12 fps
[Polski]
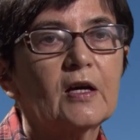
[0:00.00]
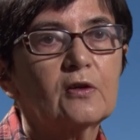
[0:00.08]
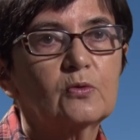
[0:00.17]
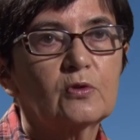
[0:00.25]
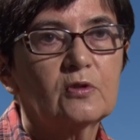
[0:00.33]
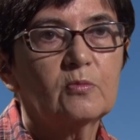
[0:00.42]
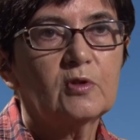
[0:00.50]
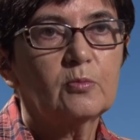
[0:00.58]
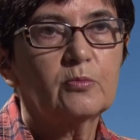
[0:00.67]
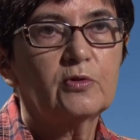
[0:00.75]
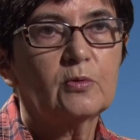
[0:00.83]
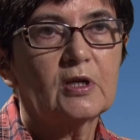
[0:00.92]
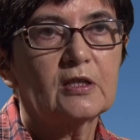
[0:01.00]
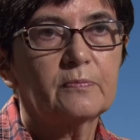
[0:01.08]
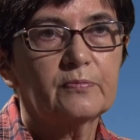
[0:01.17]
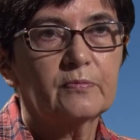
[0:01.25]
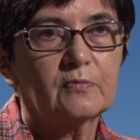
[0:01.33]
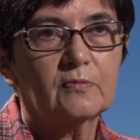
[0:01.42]
którym była
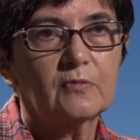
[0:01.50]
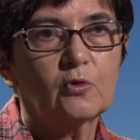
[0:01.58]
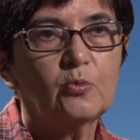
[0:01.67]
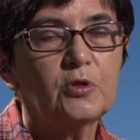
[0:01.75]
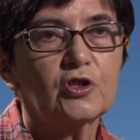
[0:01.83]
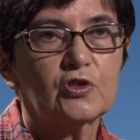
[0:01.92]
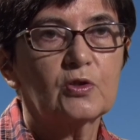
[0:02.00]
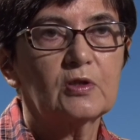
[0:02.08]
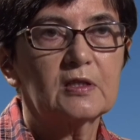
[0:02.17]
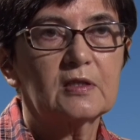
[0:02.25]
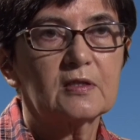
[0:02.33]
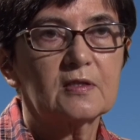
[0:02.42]
umieszczona ta